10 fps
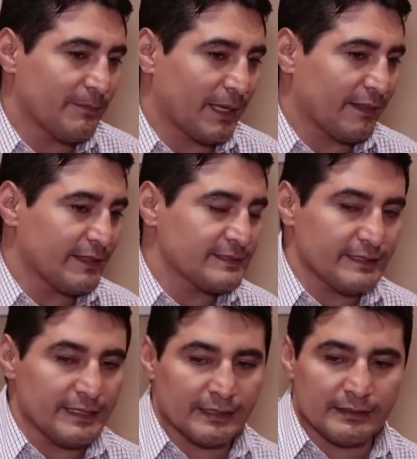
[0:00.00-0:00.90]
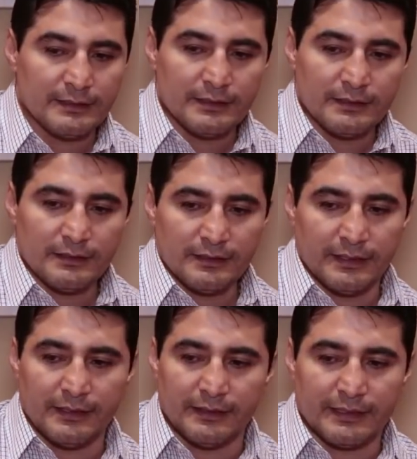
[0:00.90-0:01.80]
para decidir
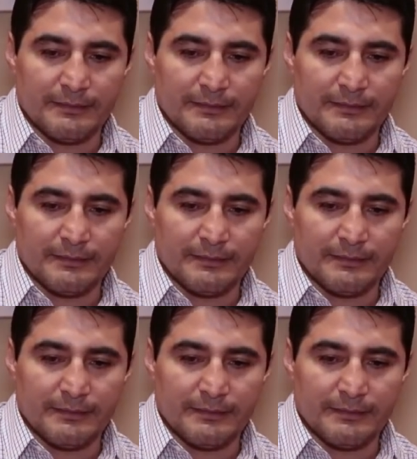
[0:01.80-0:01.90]
eh,